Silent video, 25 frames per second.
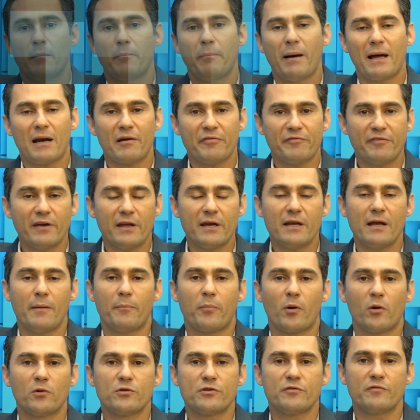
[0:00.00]
Para ferir a
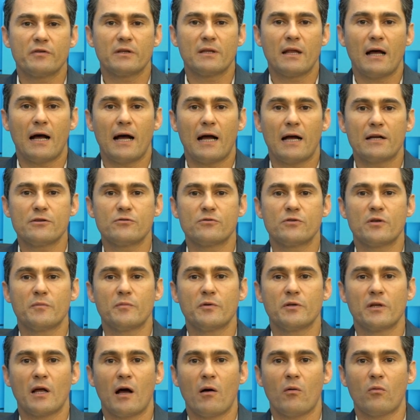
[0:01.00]
produtividade, o
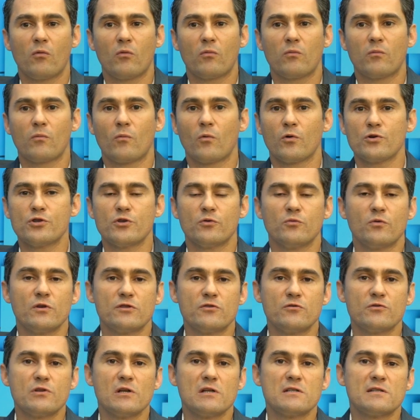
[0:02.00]
tribunal continua
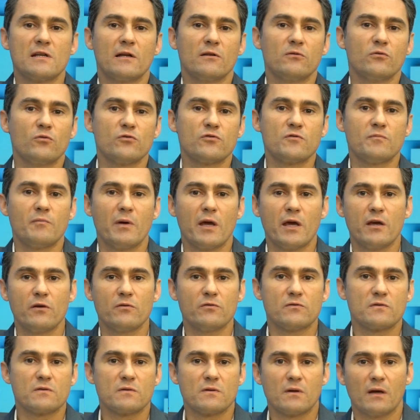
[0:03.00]
se utilizando dos
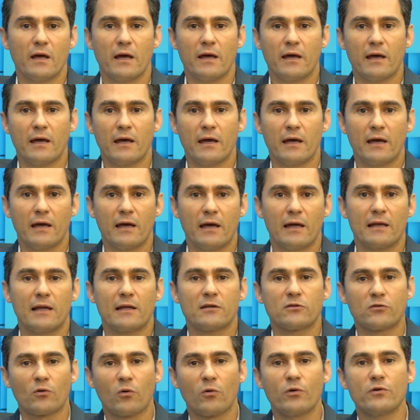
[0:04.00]
meios é,
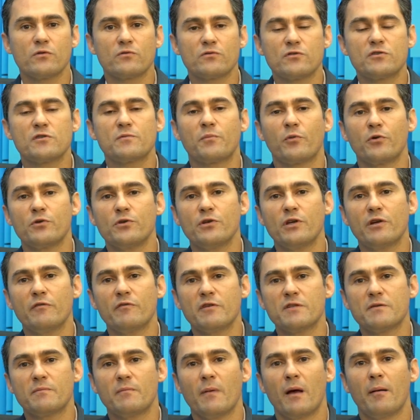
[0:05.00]
eletrônicos
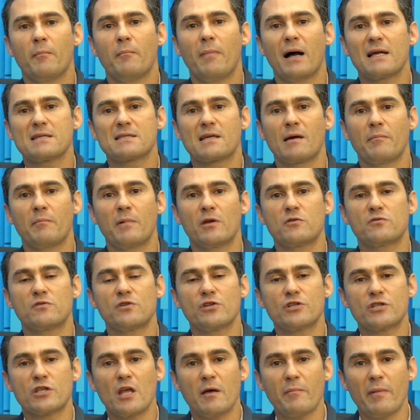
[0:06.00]
disponíveis, basicamente o
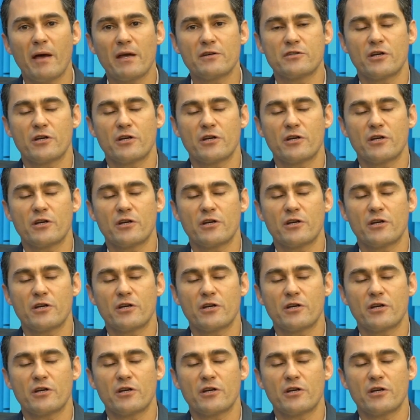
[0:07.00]
sistema e